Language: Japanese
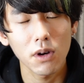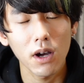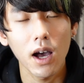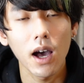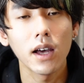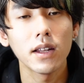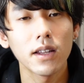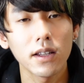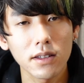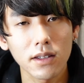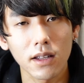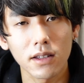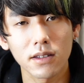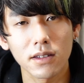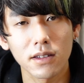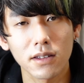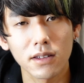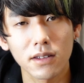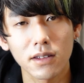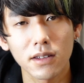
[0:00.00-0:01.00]
はあなたっ
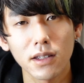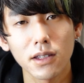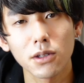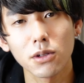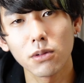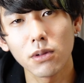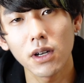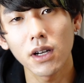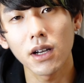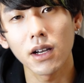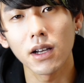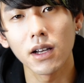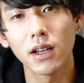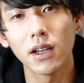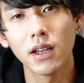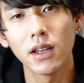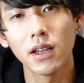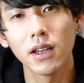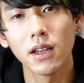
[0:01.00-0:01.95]
ていうのは、